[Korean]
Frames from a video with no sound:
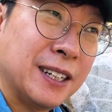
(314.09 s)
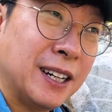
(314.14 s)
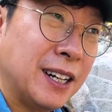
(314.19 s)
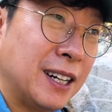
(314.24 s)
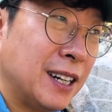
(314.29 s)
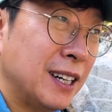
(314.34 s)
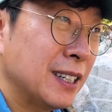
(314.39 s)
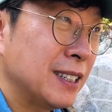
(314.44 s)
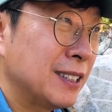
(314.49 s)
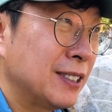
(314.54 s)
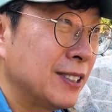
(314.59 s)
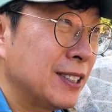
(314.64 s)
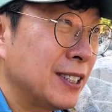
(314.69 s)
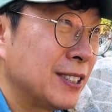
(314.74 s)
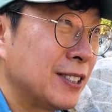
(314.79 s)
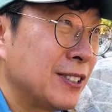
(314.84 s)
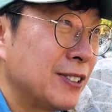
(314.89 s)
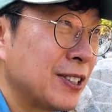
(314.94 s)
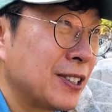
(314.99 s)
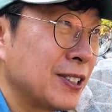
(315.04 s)
아 이거
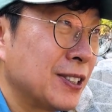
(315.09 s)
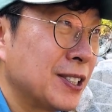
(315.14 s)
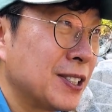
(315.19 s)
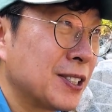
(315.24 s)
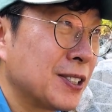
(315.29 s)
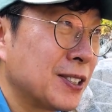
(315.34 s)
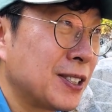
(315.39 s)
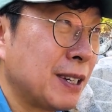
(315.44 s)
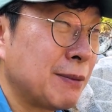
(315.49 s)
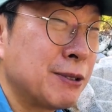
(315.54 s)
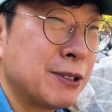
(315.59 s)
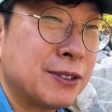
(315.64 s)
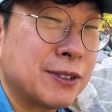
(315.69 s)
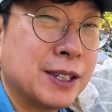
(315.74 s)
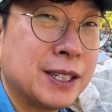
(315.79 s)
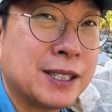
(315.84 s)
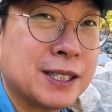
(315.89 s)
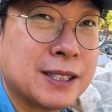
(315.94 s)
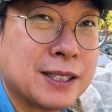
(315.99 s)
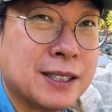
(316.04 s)
이런 환경에서 잡을
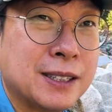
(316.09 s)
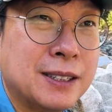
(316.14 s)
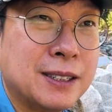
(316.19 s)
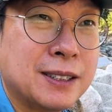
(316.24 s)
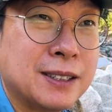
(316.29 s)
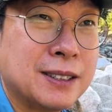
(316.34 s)
수가 있을까?